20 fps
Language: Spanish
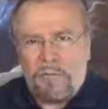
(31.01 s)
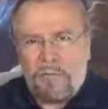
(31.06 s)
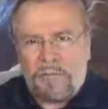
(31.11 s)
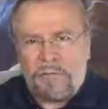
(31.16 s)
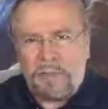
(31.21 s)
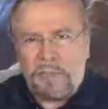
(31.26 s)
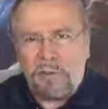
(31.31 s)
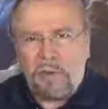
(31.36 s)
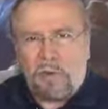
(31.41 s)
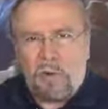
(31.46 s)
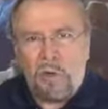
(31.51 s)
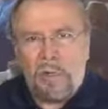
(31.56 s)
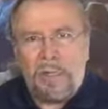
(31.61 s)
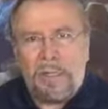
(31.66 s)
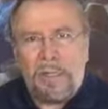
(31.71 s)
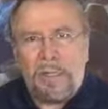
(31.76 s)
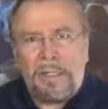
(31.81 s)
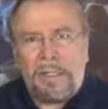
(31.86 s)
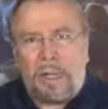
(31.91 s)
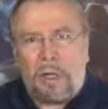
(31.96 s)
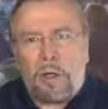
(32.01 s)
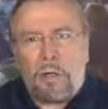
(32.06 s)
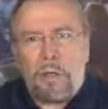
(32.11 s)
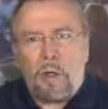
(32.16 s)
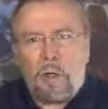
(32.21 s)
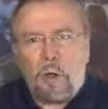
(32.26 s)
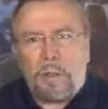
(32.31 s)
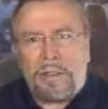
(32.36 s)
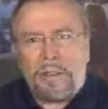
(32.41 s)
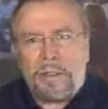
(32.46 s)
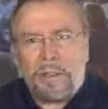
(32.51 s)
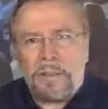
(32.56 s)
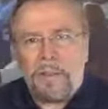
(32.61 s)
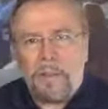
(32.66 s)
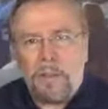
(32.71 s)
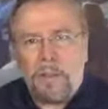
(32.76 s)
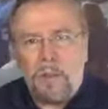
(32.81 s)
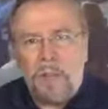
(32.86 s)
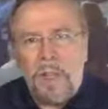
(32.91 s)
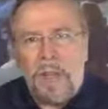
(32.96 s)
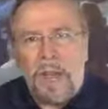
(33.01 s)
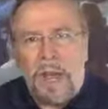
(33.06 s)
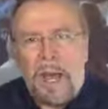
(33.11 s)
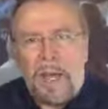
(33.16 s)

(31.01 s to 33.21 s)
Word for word: Enfatizó que como gobernador